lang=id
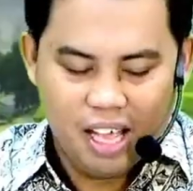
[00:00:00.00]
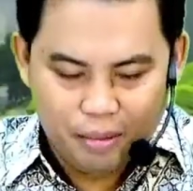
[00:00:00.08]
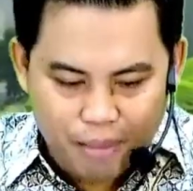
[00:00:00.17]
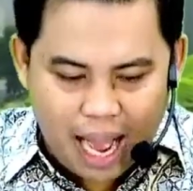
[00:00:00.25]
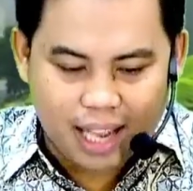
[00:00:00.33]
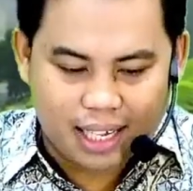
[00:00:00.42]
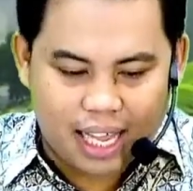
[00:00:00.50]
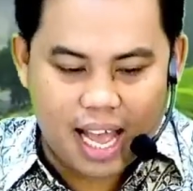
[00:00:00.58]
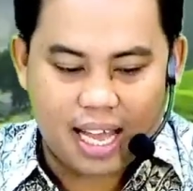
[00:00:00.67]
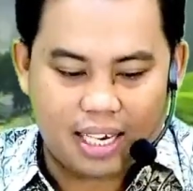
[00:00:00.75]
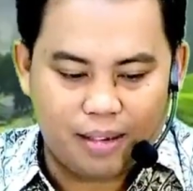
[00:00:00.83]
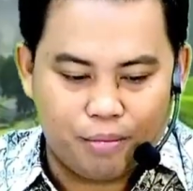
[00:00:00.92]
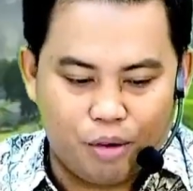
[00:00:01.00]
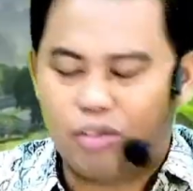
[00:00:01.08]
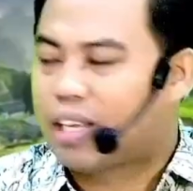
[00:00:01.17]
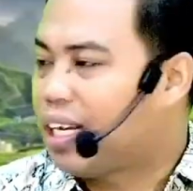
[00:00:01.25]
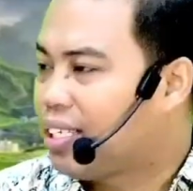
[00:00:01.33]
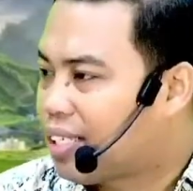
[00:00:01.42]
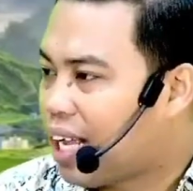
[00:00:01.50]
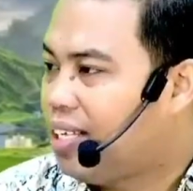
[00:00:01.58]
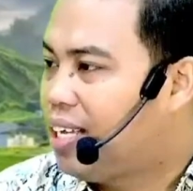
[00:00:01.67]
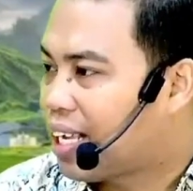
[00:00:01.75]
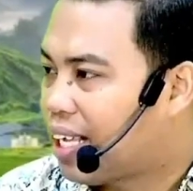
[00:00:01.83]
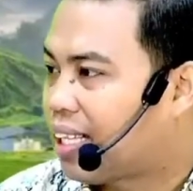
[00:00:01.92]
Bahkan mungkin
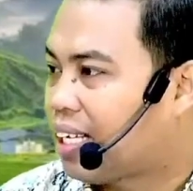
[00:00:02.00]
saja kita